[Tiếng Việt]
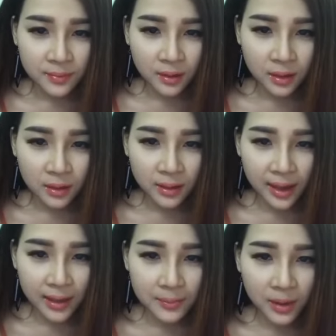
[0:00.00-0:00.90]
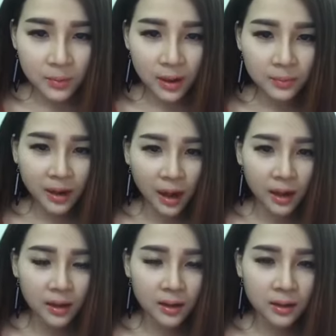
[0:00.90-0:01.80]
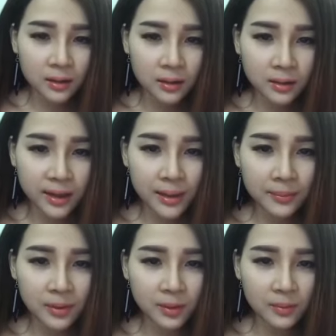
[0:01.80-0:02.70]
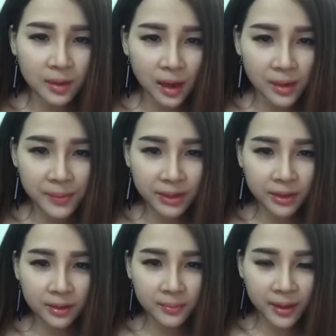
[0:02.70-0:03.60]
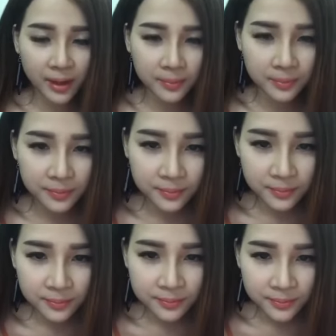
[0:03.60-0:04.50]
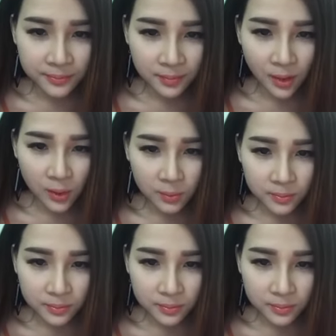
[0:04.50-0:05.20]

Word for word: Ờ, da em bong không đỏ hả? Da em bong không đỏ là bình thường mà em. Tốt.